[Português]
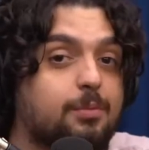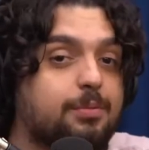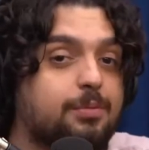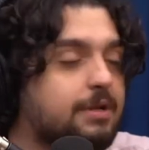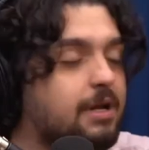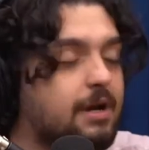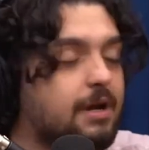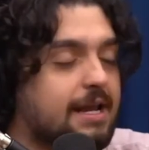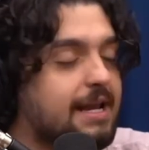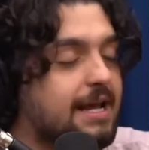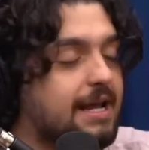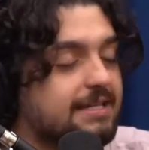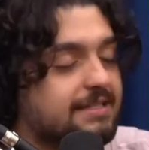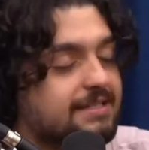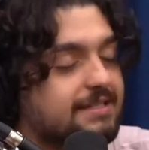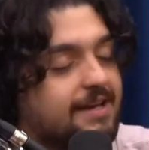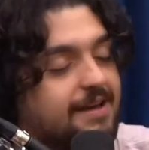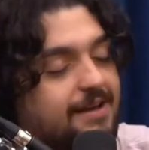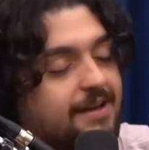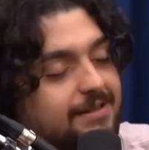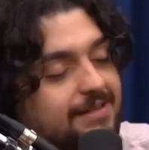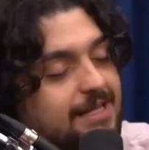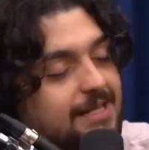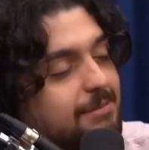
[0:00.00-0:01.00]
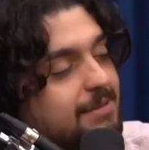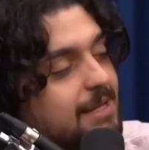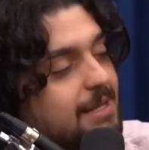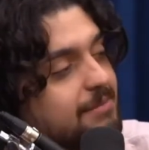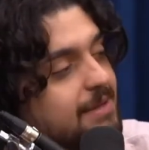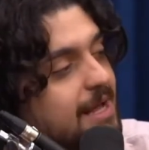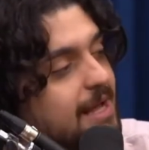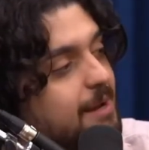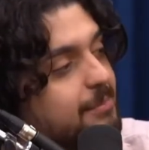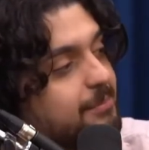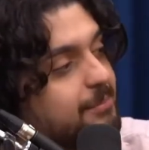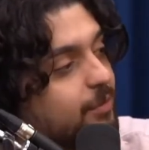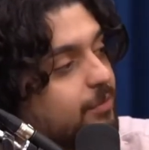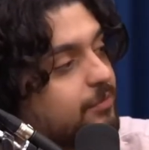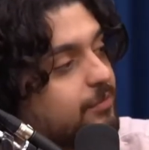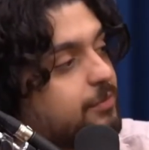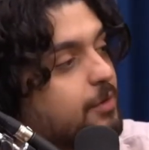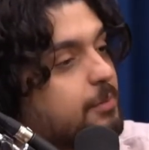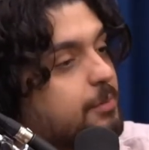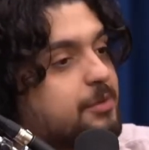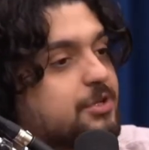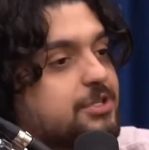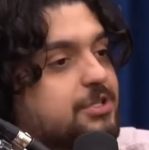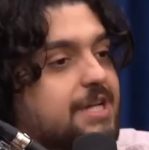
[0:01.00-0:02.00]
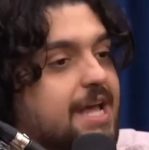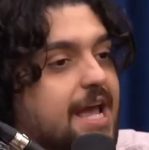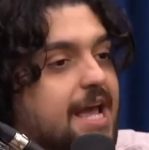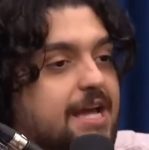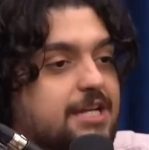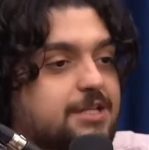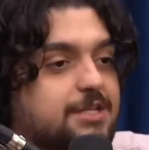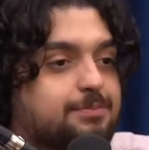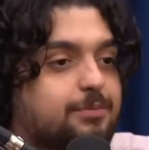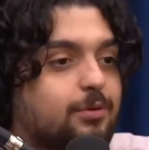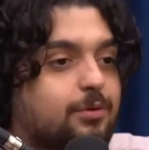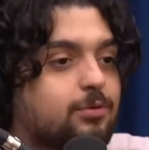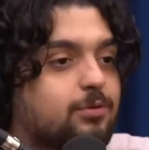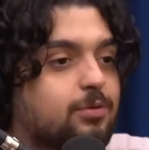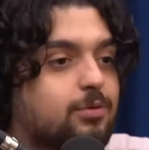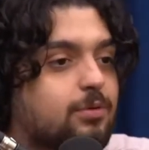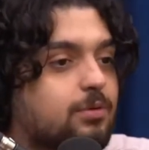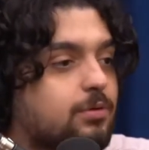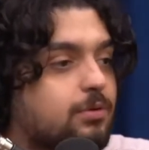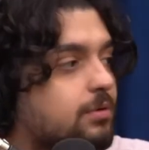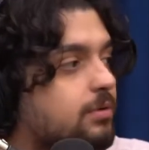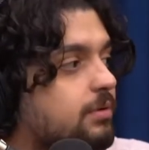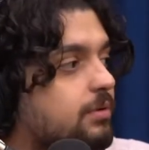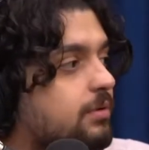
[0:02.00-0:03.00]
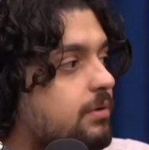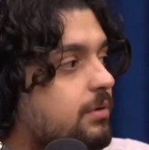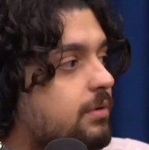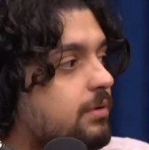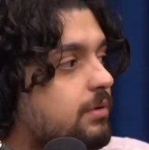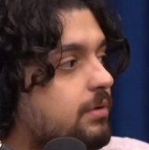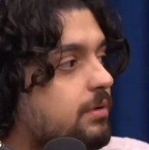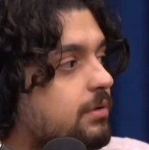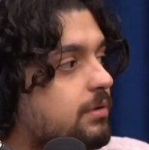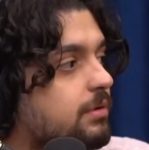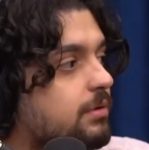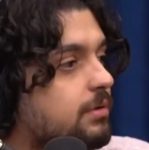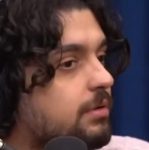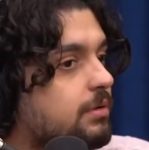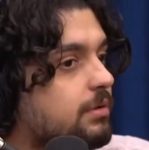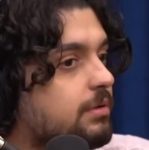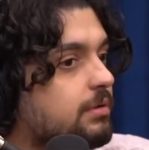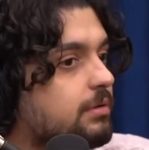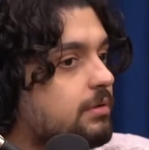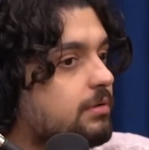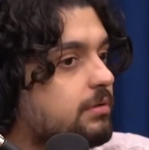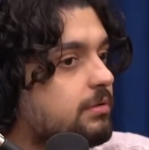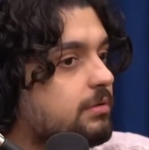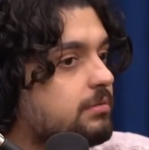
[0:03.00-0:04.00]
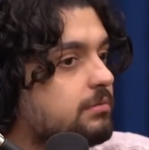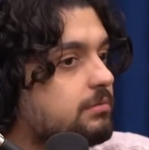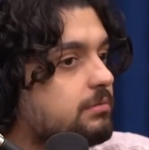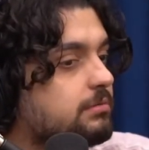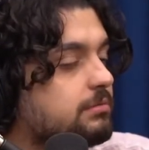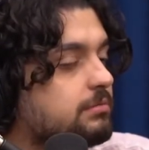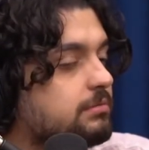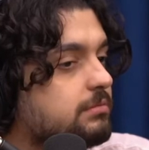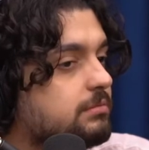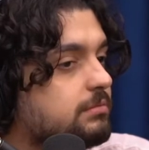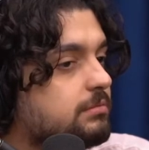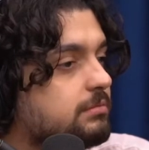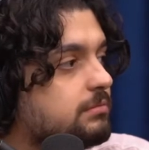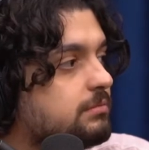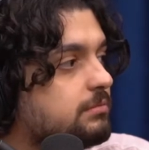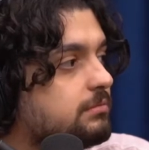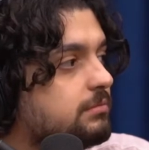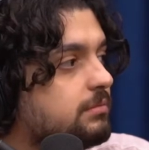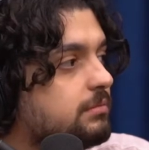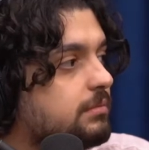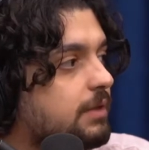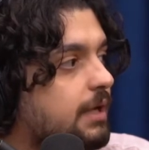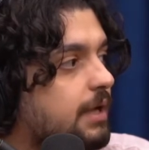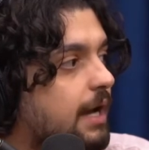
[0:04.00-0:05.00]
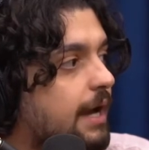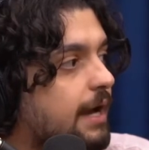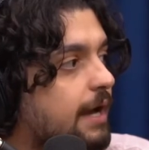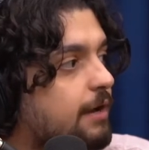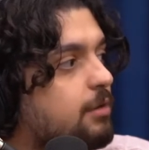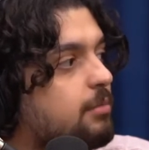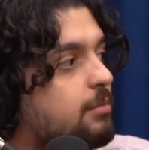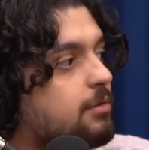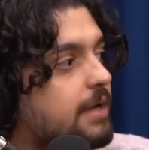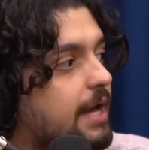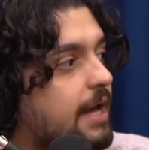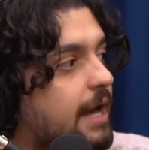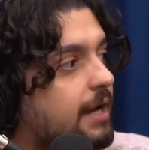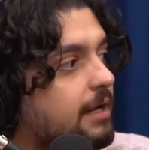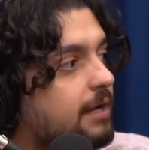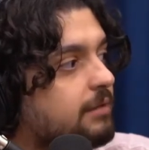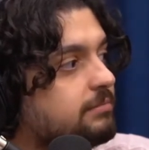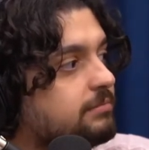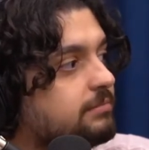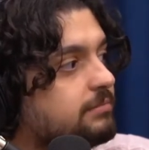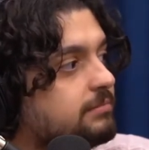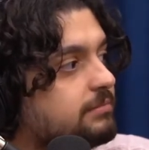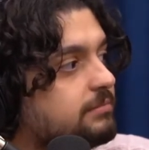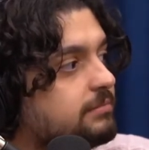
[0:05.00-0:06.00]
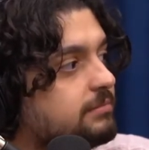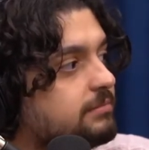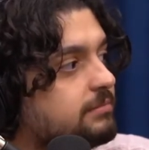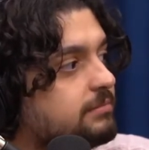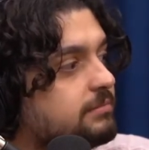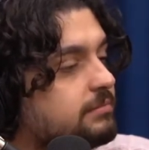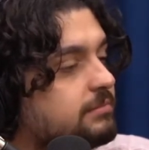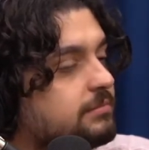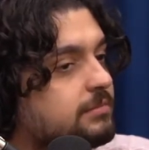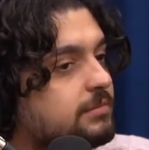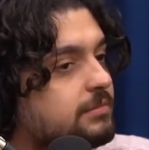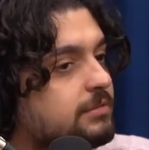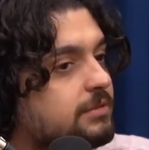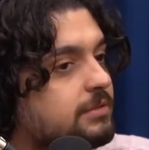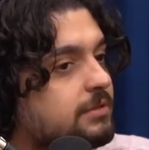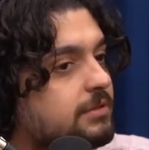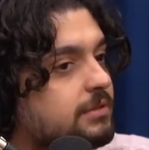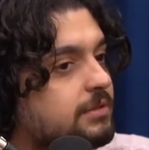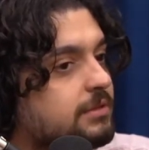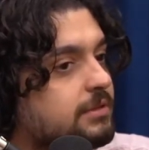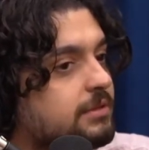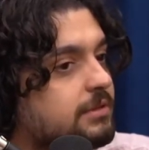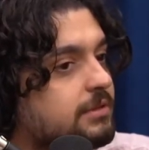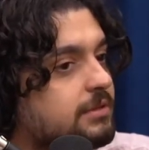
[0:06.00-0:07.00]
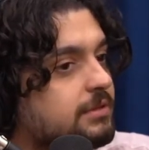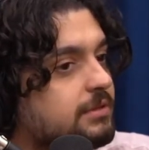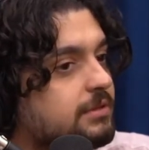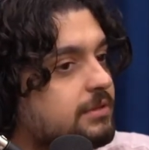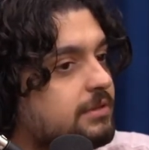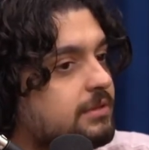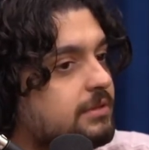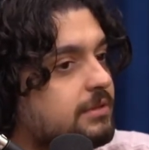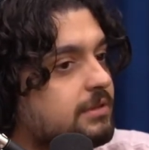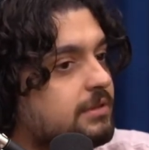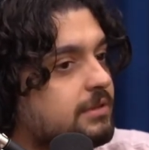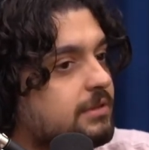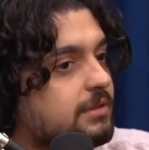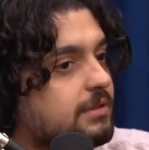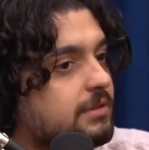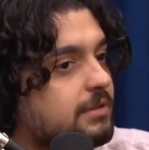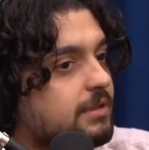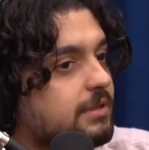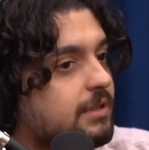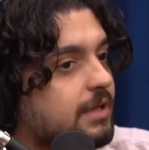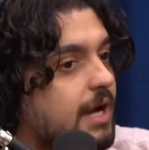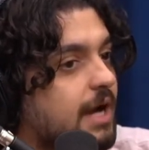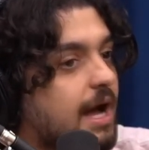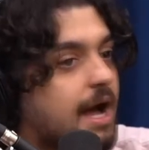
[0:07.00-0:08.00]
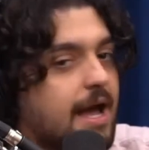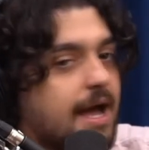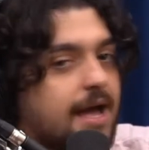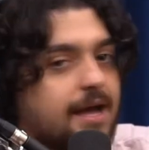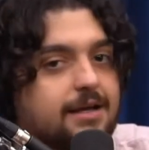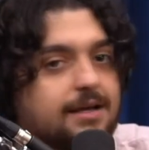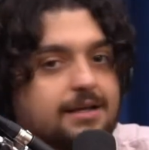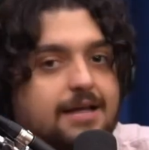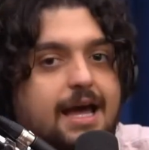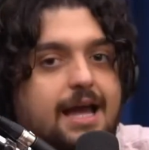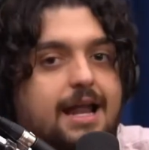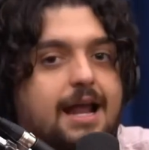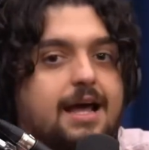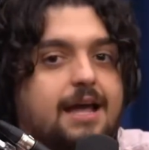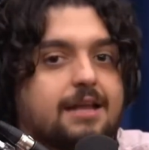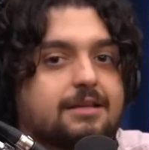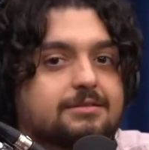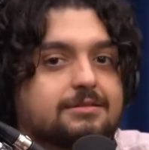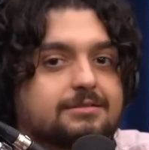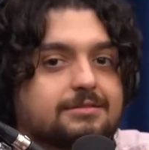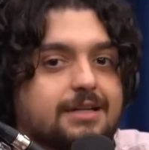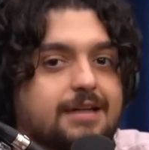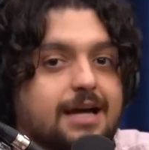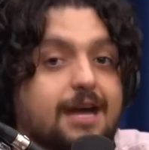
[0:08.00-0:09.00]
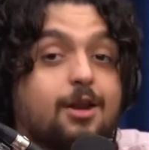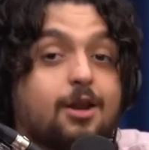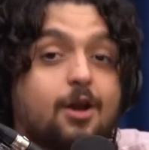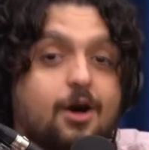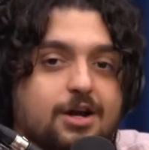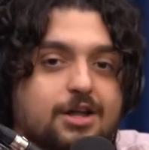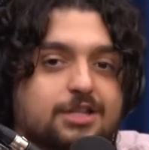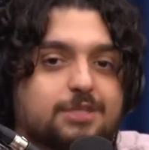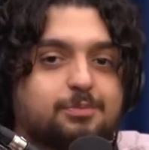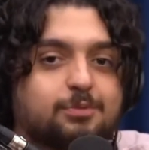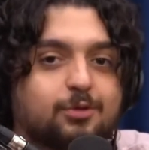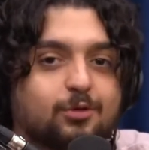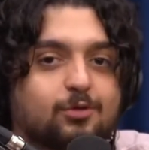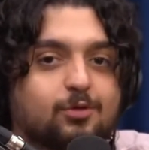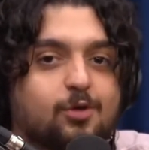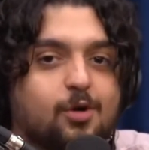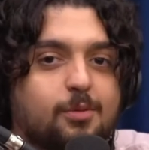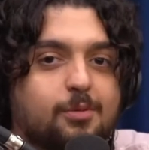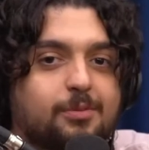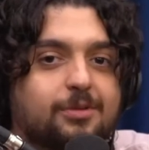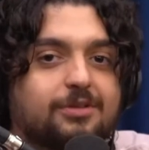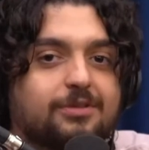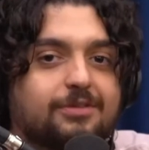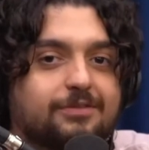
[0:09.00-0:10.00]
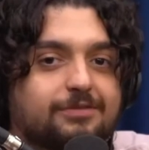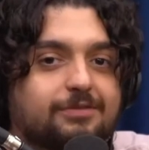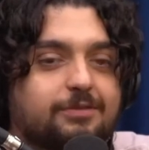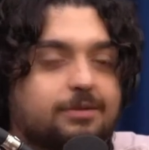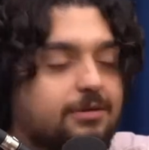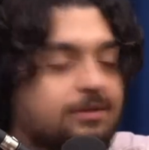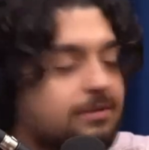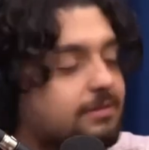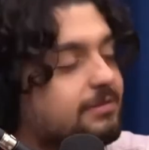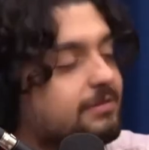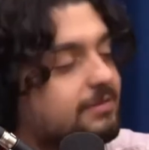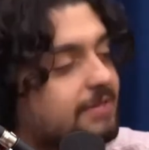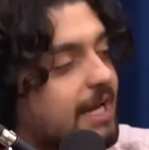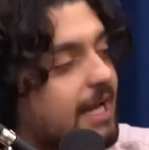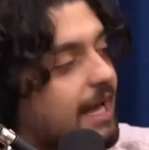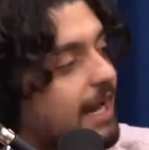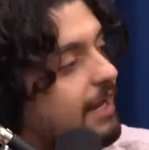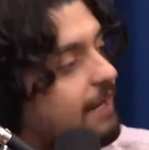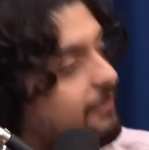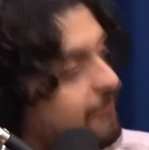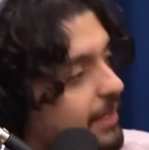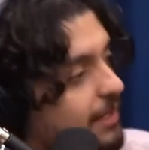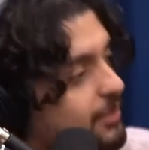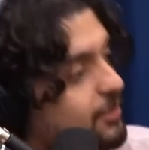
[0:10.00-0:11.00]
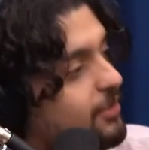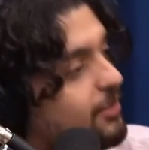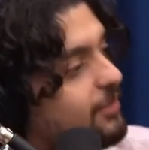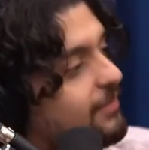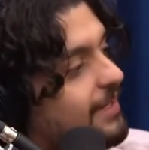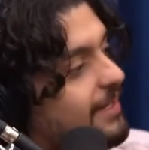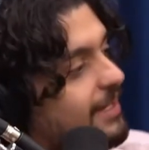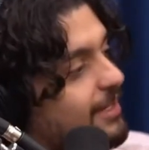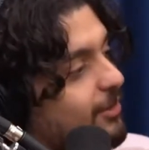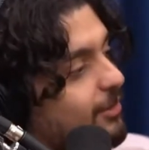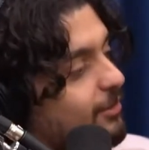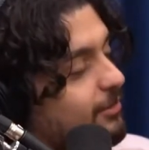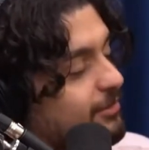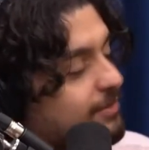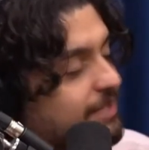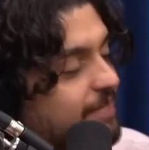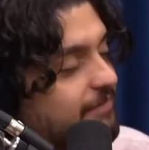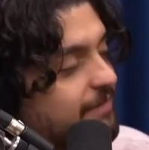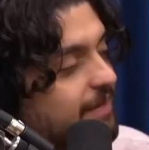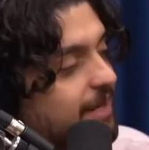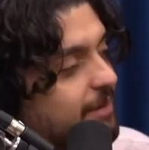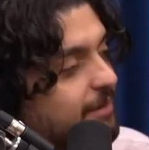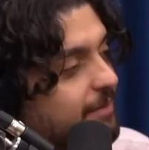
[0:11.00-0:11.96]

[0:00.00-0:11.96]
Não, aliás, é www.flowpodcast.com Não, é isso mesmo. Você tava falando certo e se corrigiu. Ah, é? Errado. Como que era? Loja.flowpodcast.com.br. Ah, é? Caralho. A loja.com. Caralho, fala de novo aí que eu não sei falar